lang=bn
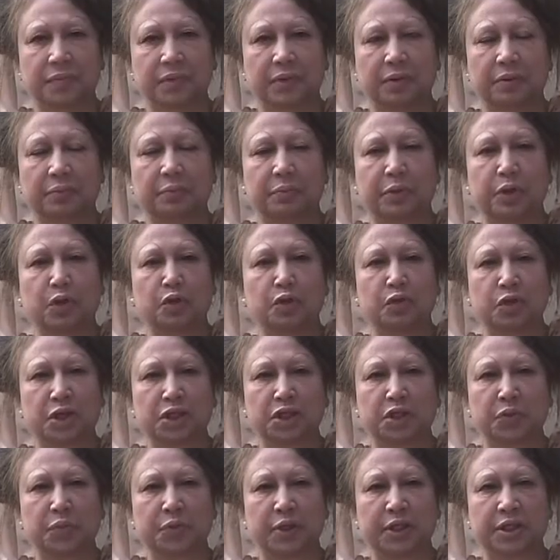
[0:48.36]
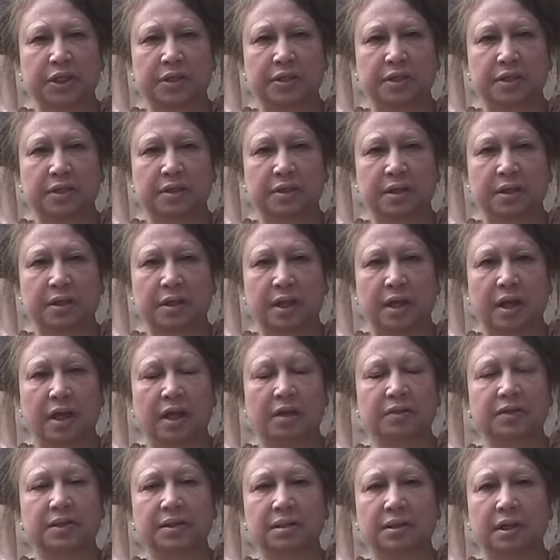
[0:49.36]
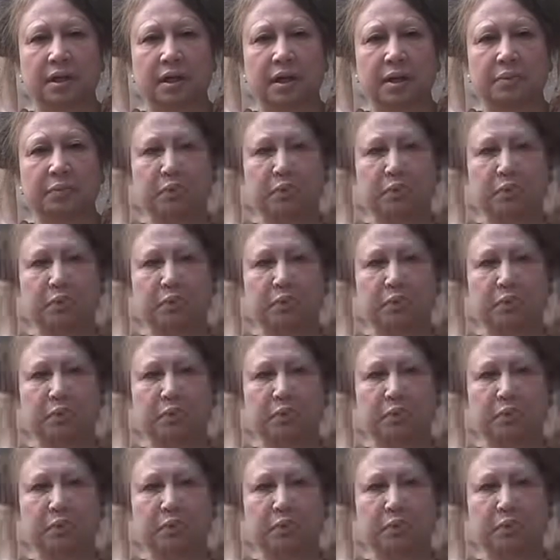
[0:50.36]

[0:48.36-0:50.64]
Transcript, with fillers: গণজমায়াতের আহ্বান জানান তিনি